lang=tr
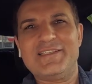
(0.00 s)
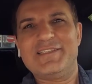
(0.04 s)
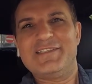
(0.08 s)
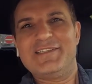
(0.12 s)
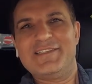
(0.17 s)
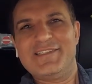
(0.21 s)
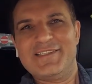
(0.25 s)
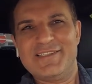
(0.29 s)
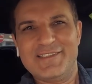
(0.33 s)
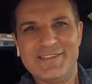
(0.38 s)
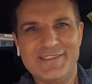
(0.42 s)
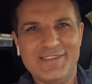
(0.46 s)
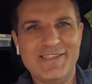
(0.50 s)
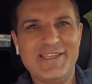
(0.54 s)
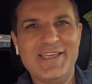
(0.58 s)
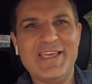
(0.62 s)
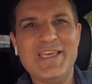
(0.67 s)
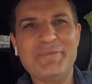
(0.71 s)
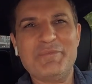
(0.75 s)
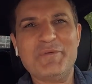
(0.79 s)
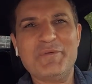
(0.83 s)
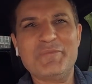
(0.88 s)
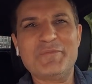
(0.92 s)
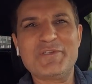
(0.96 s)
Köyünden evet.
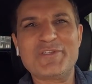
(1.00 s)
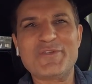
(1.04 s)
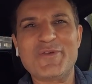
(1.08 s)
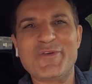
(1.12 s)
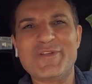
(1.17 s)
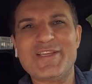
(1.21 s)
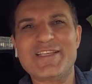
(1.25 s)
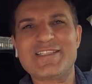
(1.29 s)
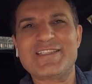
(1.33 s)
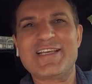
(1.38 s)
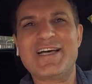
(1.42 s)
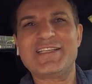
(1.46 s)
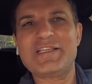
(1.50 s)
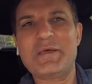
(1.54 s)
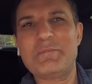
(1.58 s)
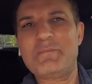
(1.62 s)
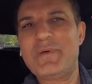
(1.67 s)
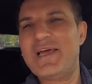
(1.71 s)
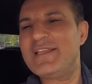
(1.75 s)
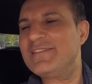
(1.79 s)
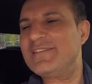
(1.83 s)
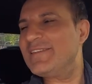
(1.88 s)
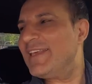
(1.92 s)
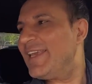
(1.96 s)
Hepimiz öyle zaten.
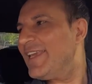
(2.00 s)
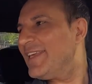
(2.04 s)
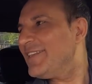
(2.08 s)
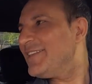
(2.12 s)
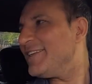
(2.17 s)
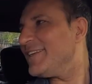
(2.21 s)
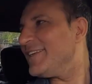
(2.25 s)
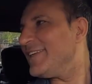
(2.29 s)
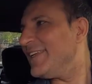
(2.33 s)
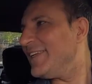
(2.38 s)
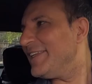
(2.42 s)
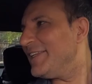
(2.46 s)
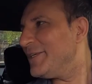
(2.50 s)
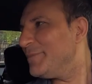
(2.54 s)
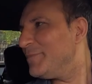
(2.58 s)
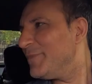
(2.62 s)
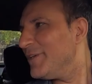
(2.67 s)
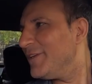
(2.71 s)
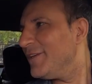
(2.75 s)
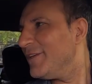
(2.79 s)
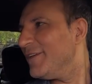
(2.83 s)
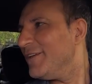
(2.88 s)
Ben de Edirneliyim.